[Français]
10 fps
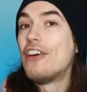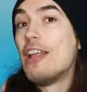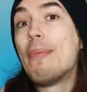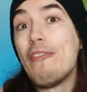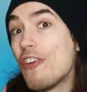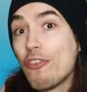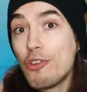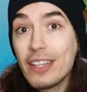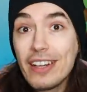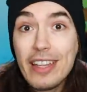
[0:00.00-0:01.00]
Fallait pas le faire
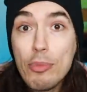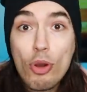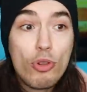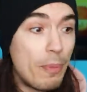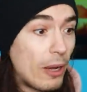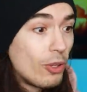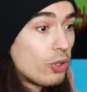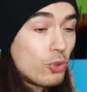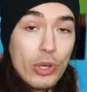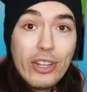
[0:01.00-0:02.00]
fuir dès le début en lui parlant
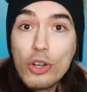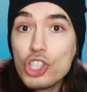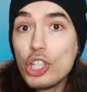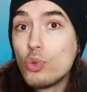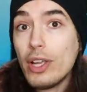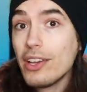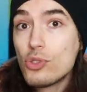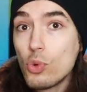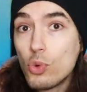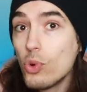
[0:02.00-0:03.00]
de tous les dangers et tous les risques qu'on